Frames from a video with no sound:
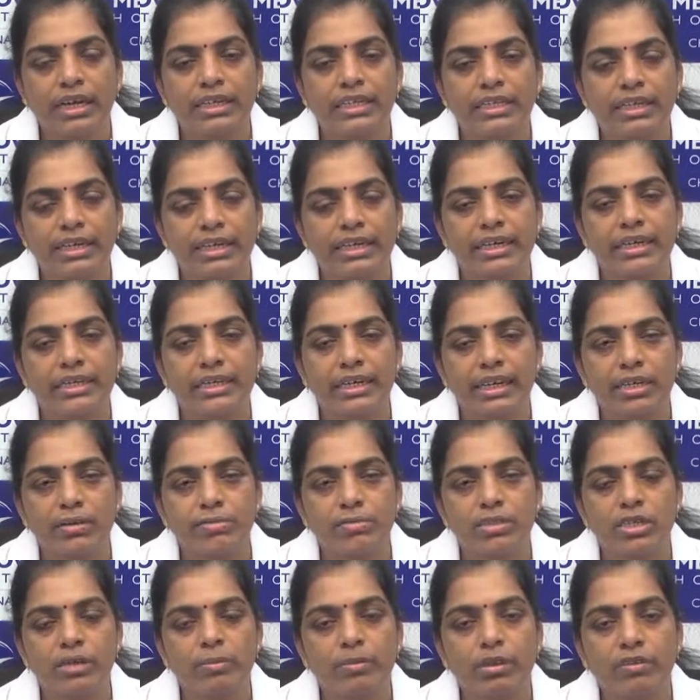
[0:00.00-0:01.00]
అది కరెక్ట్గా
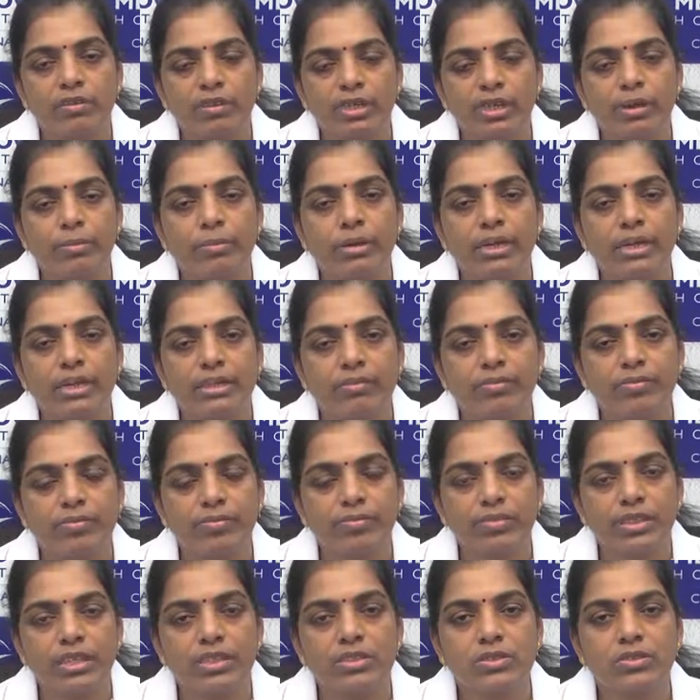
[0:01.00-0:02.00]
అబ్జార్బ్ అవ్వక మనకు
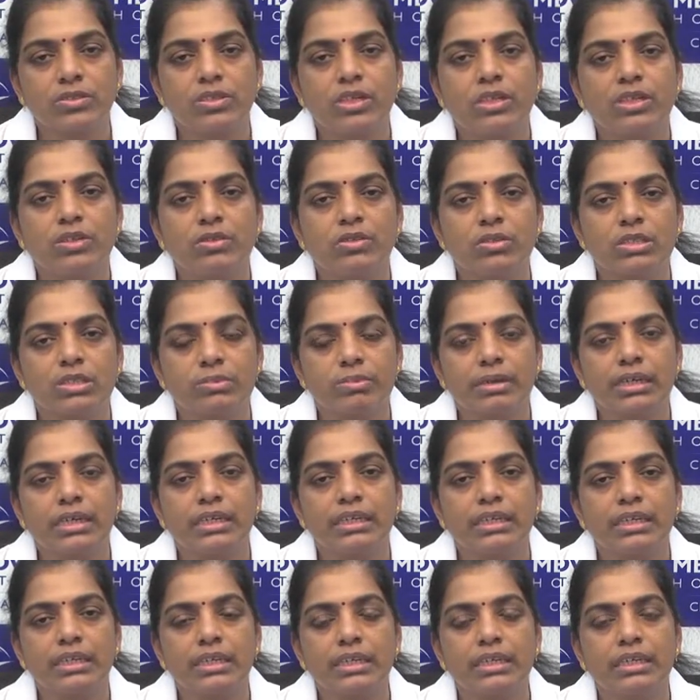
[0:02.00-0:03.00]
తీసుకున్న డోస్
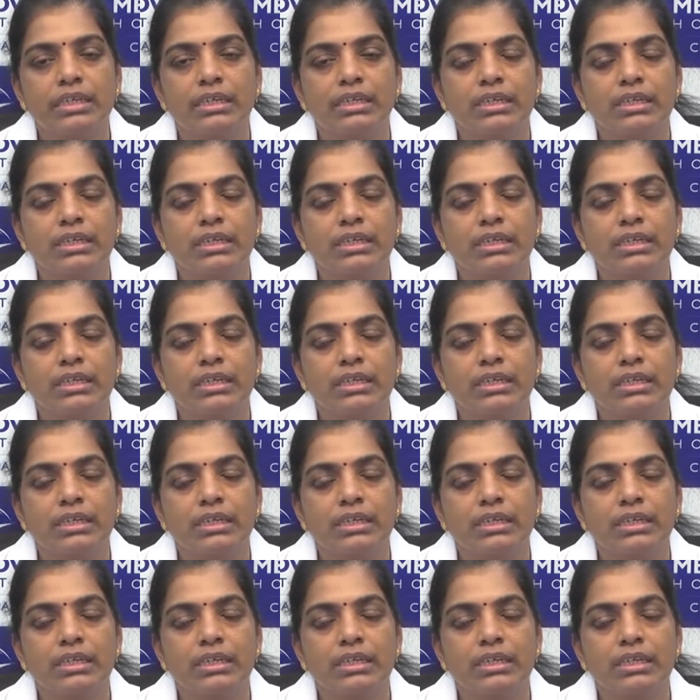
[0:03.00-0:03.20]
మనకి